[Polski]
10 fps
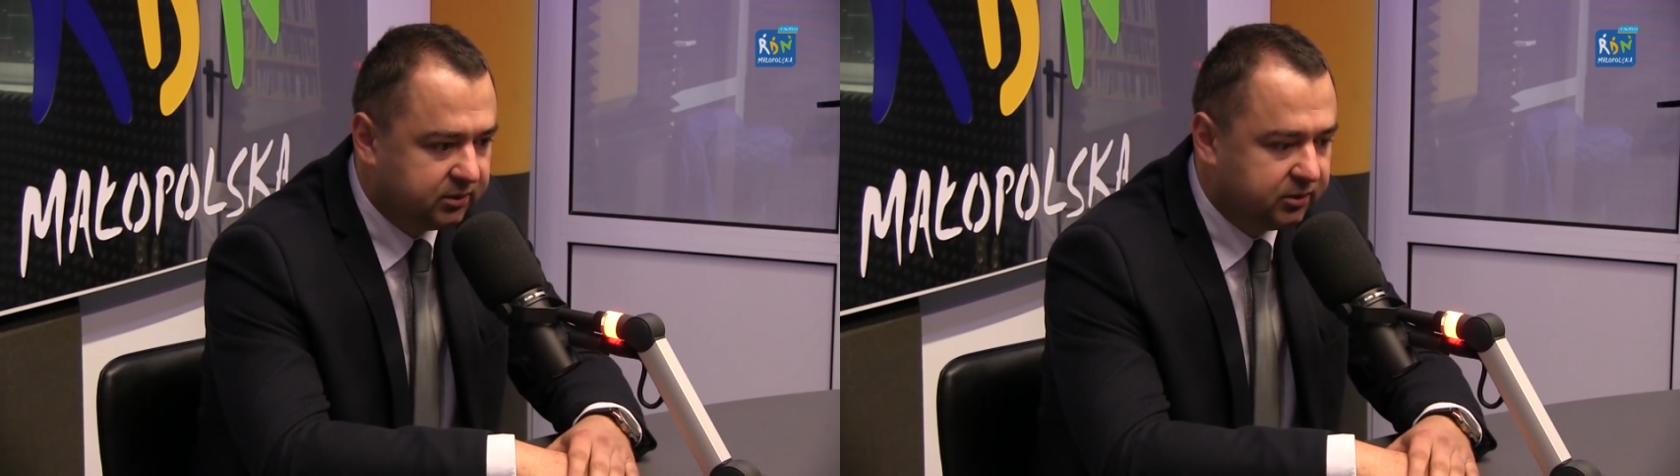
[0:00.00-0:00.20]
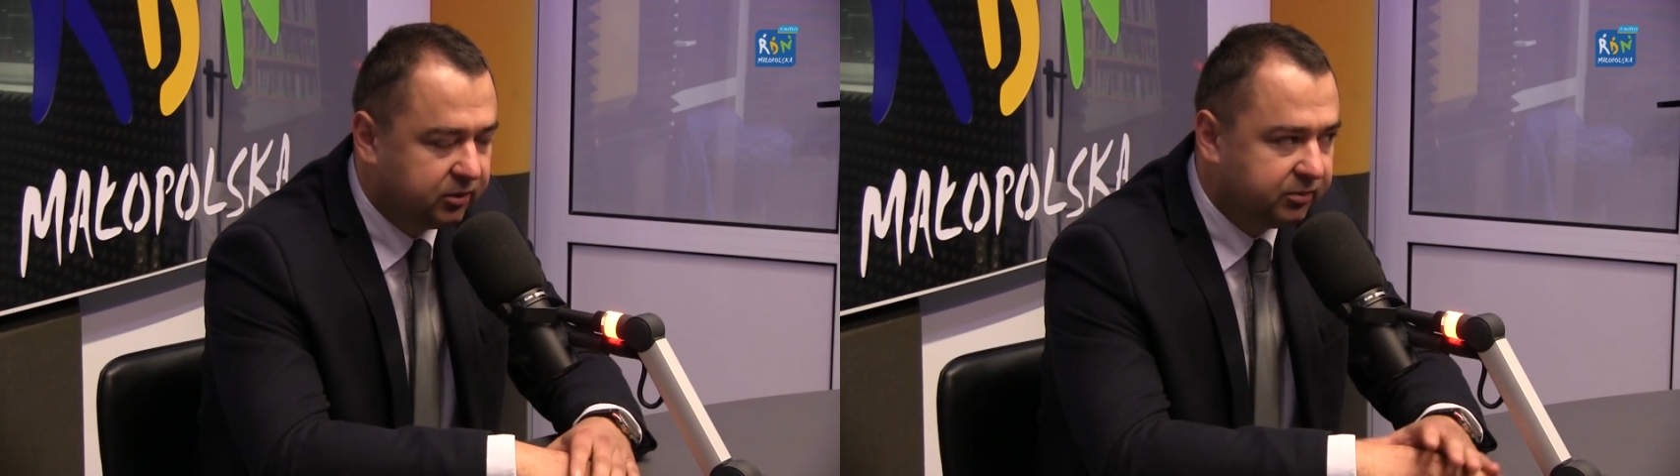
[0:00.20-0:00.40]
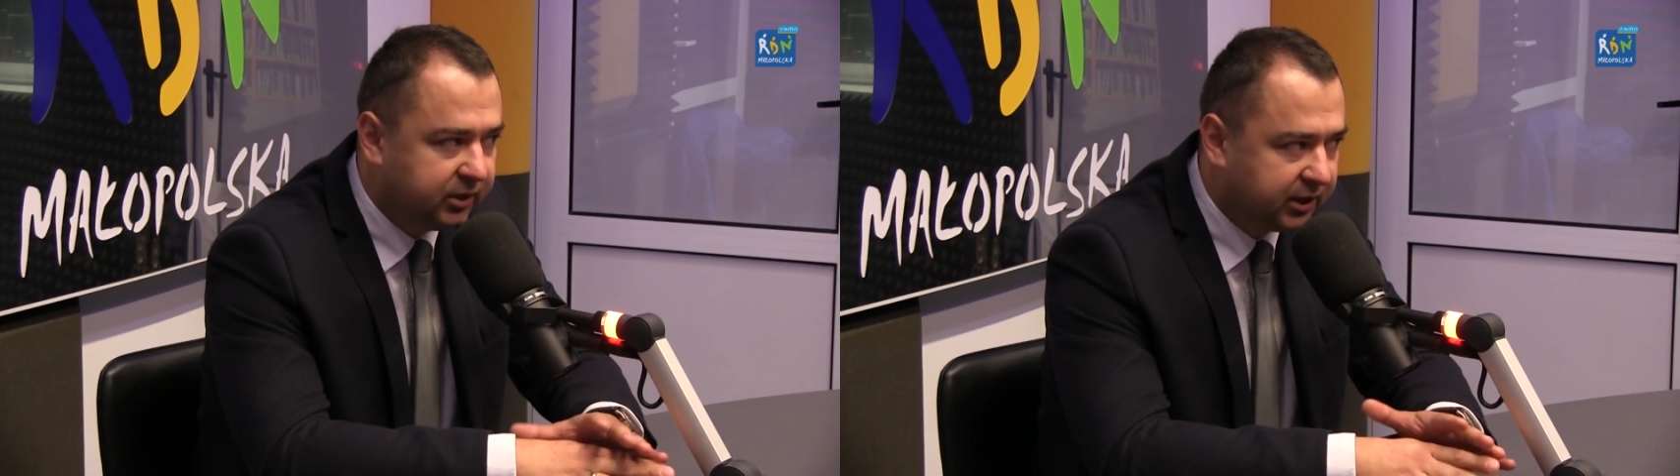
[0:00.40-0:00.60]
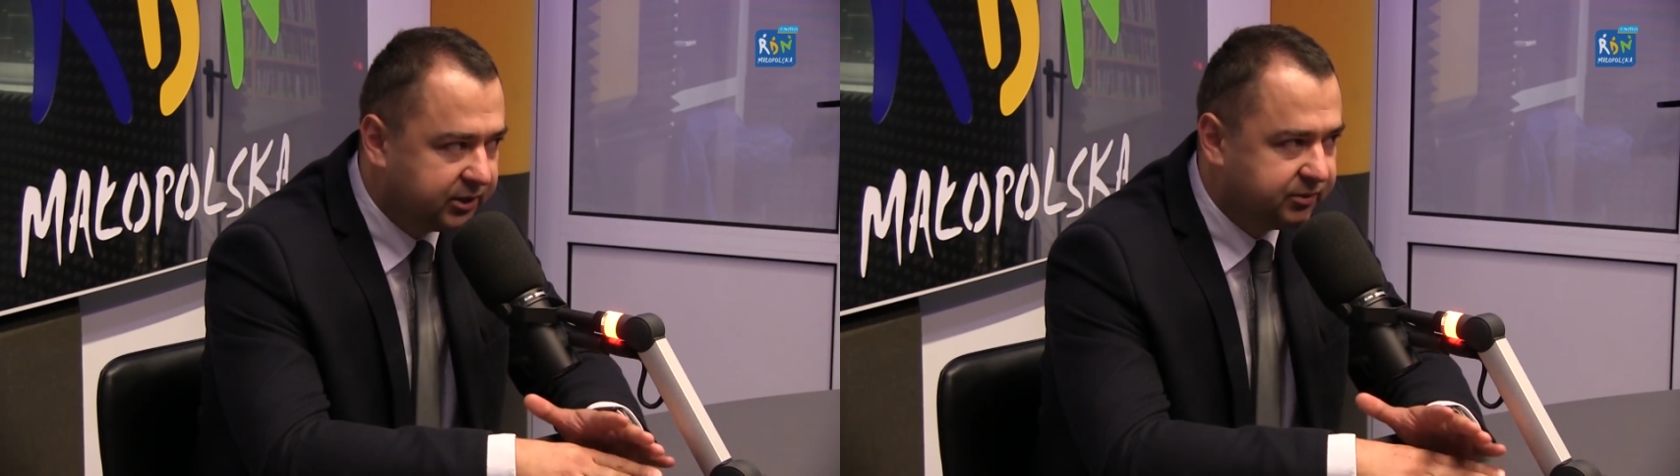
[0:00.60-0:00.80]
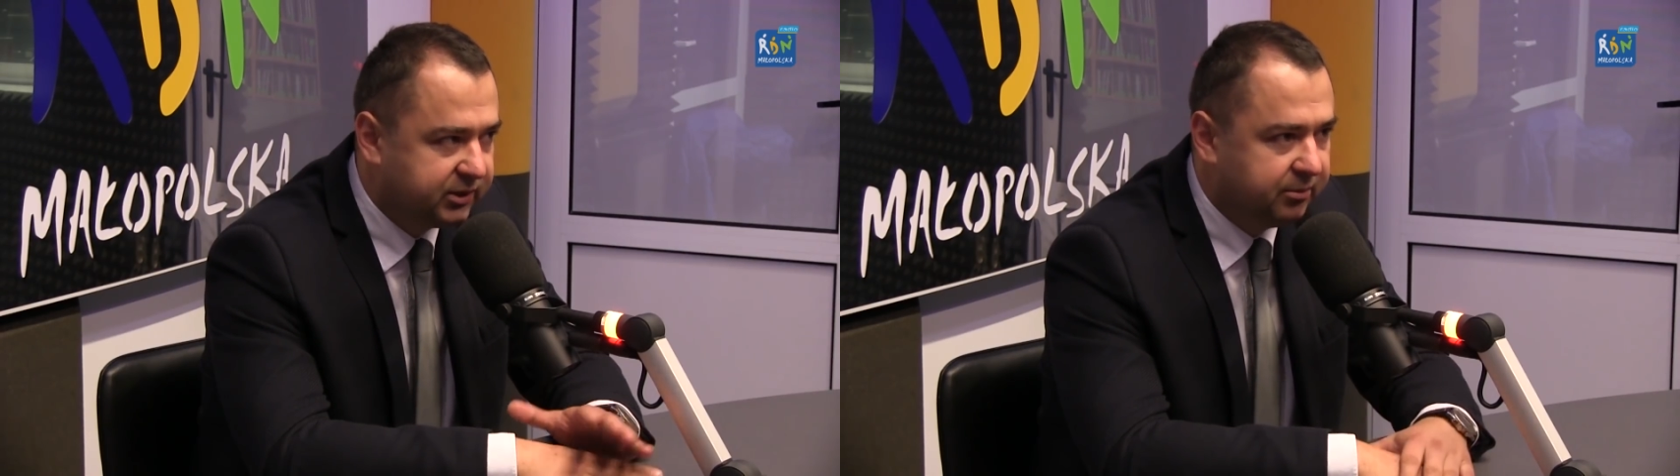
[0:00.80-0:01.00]
no,
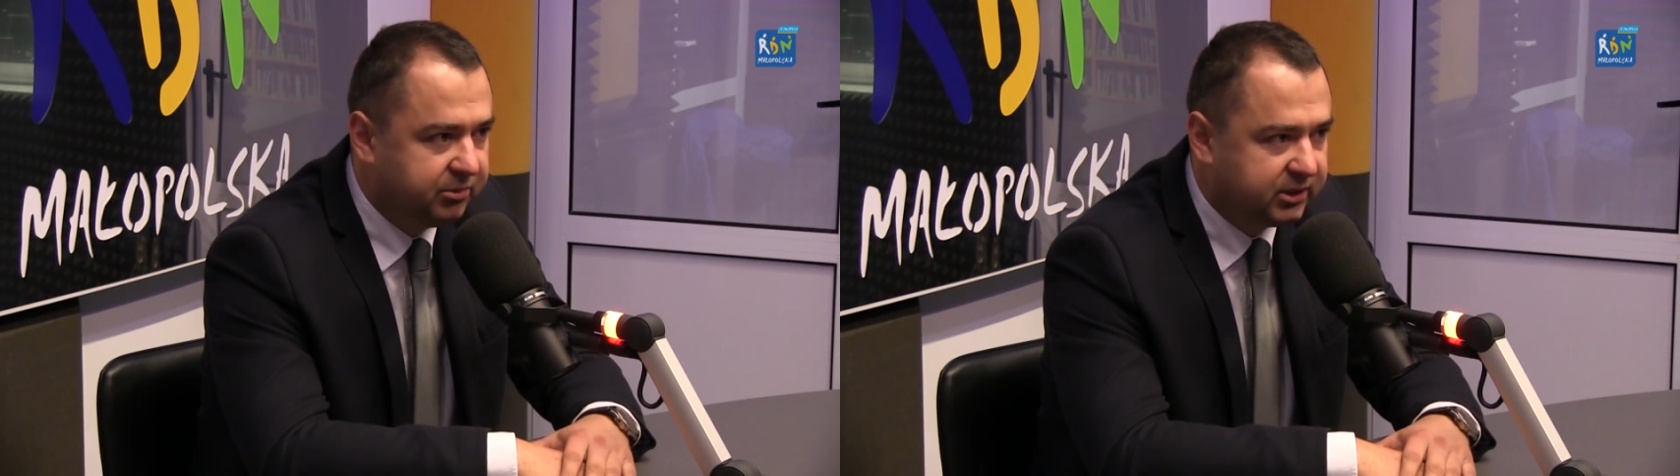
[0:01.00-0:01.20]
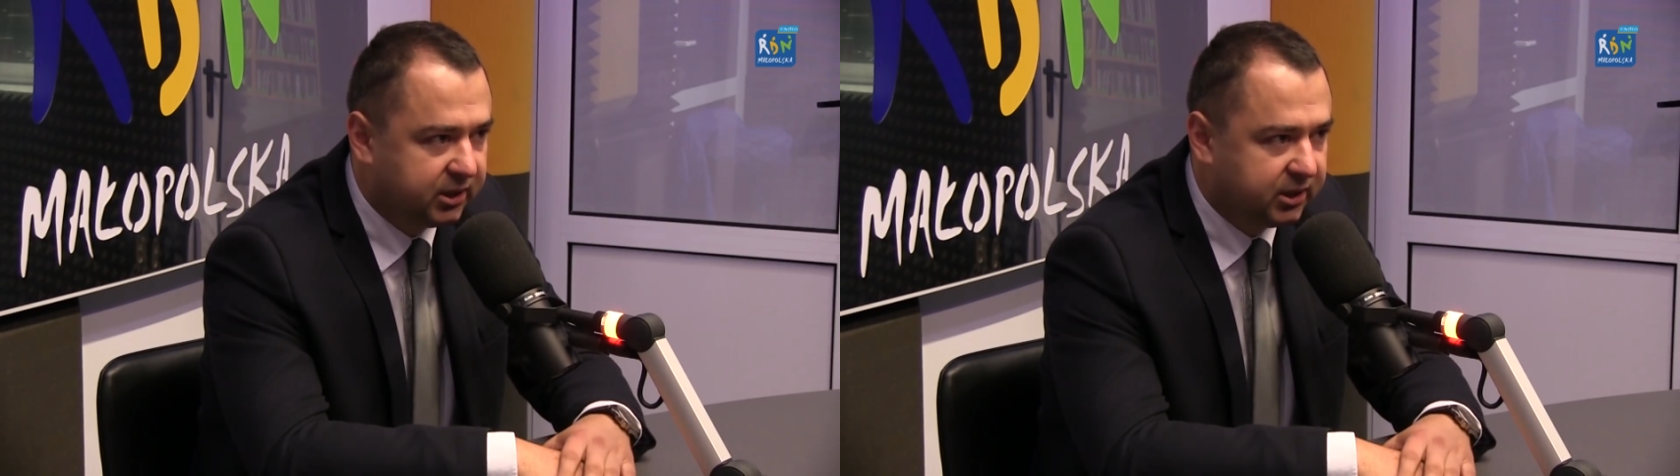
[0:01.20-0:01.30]
jak wstępnie